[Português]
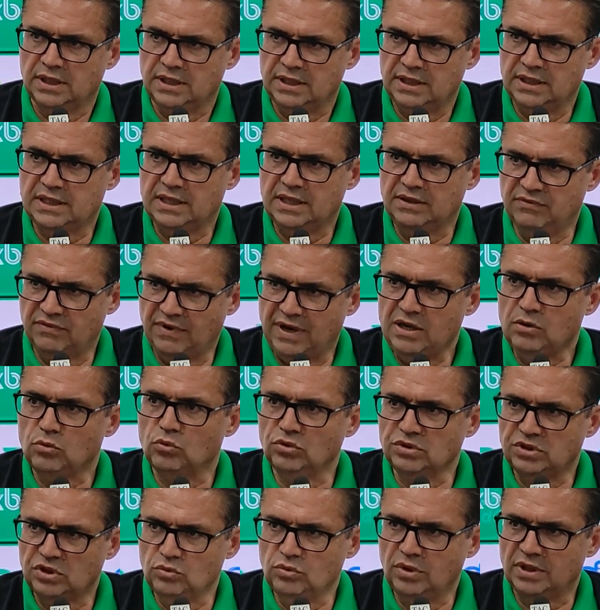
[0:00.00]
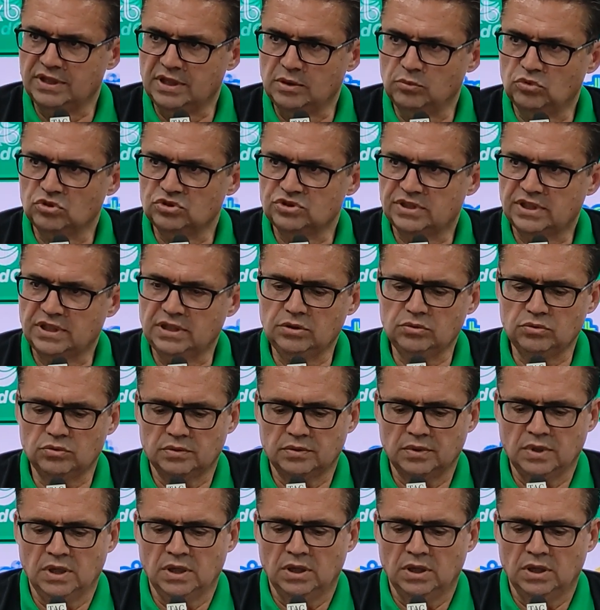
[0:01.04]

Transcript: e que vai continuar demonstrando,